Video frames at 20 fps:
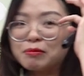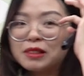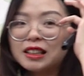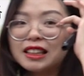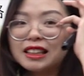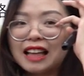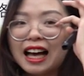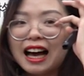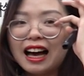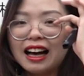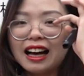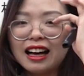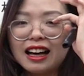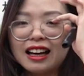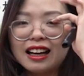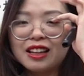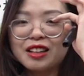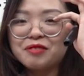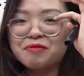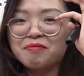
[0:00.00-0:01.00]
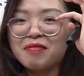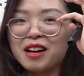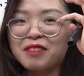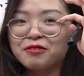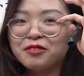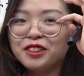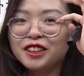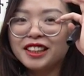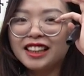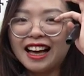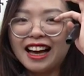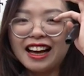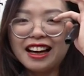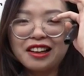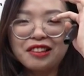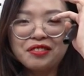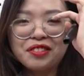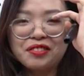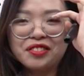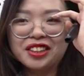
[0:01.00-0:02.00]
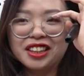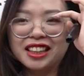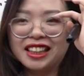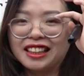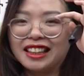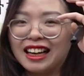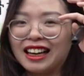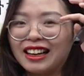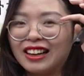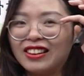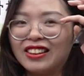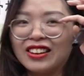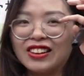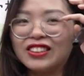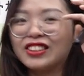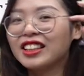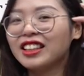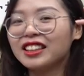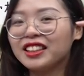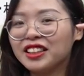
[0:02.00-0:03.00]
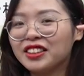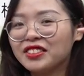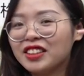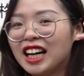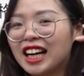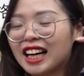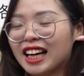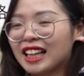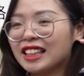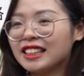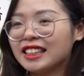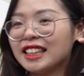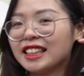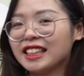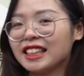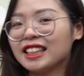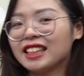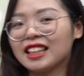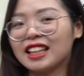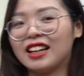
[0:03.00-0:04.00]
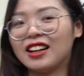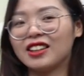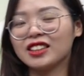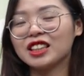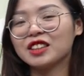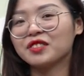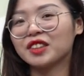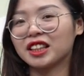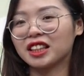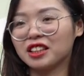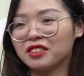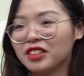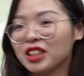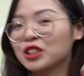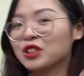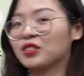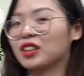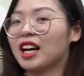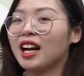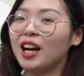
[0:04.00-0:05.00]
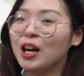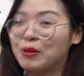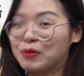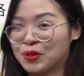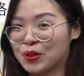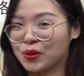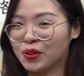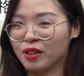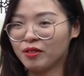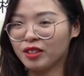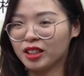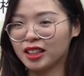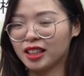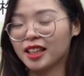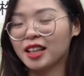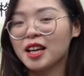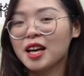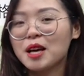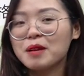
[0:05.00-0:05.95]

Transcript: bư tạ mà bư tạ không biết mọi người đã có có nhớ không kanji thì hơi khó nhưng mà từ vựng chúng ta đã học rồi đấy mọi người